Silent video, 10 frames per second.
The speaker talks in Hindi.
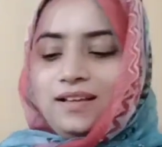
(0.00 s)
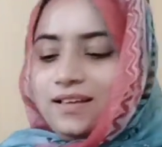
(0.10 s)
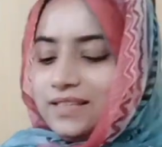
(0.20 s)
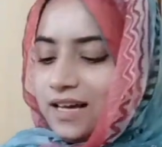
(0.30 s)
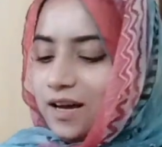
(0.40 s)

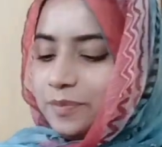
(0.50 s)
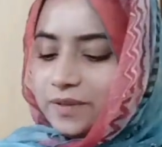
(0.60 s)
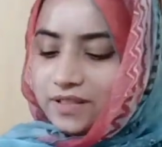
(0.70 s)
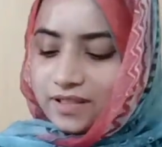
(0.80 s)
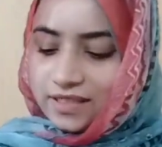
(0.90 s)
यहाँ
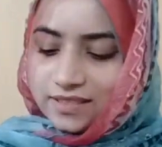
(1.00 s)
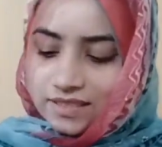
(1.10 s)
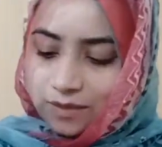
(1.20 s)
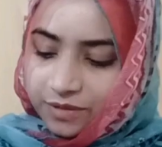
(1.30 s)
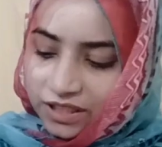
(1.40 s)
पर अगर
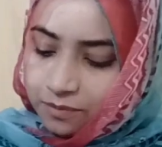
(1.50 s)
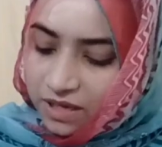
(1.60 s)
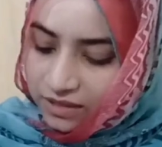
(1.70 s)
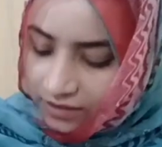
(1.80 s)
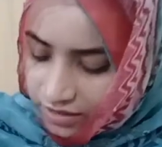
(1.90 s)
इसके दामन की
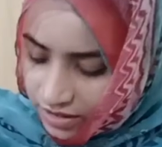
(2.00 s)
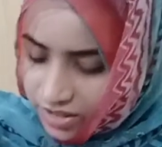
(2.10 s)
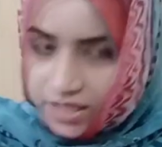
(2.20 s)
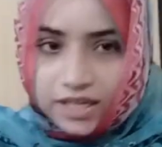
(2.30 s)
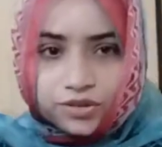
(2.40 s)
बात की
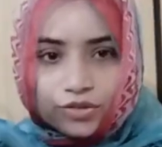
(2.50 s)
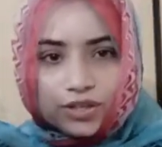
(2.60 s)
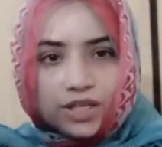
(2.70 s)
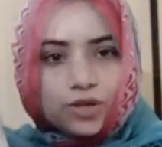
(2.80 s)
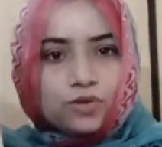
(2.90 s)
जाए तो
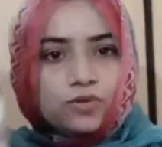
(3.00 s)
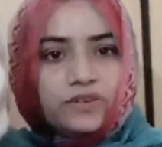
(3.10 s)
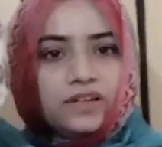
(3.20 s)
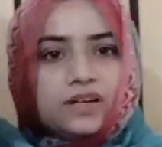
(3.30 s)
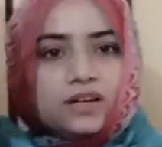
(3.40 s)
ये
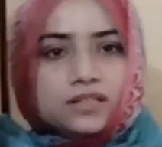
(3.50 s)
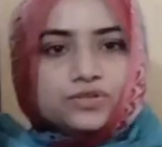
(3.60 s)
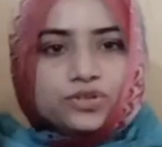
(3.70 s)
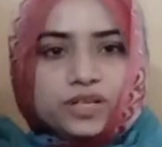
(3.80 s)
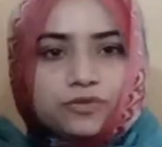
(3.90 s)

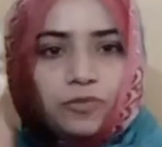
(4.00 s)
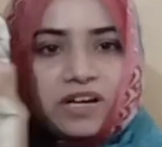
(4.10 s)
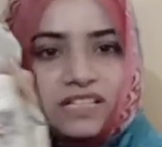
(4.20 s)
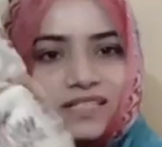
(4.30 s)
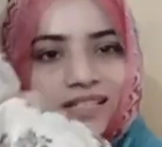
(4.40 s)
ओवरऑल जो है वो
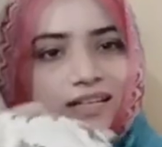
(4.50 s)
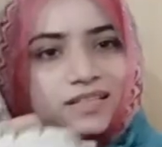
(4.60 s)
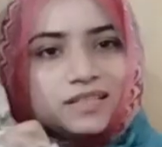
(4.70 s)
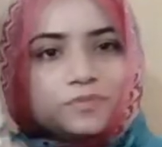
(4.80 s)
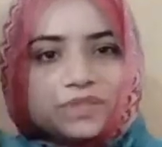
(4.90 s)
बाकी
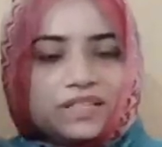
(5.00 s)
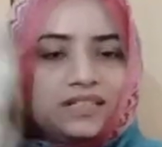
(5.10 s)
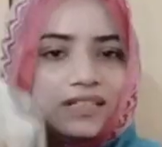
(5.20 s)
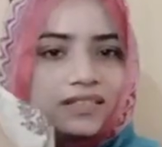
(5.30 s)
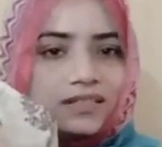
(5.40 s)
सारा सिंपल
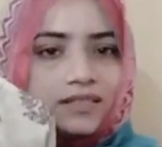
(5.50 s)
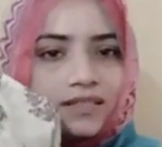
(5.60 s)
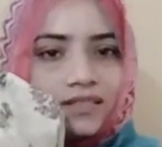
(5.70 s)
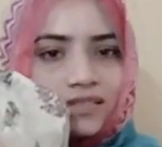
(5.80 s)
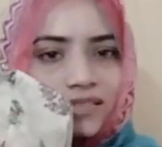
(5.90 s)
है
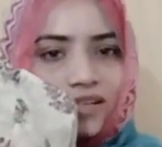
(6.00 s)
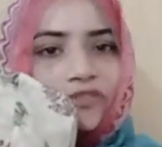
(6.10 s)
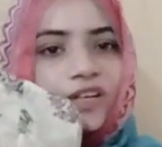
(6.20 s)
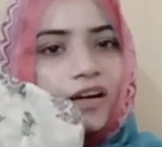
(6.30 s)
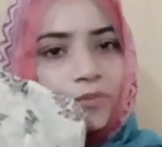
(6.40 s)
टसल
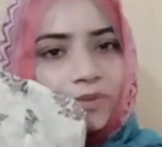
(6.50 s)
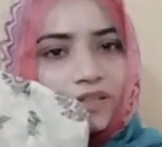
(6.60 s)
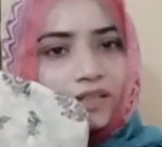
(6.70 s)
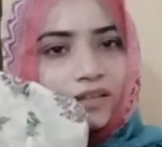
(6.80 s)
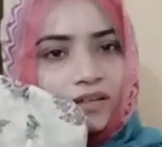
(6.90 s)
सिर्फ यहाँ
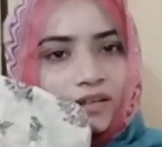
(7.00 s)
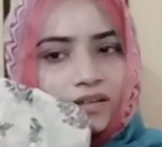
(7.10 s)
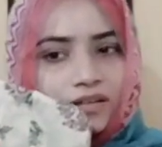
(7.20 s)
पर है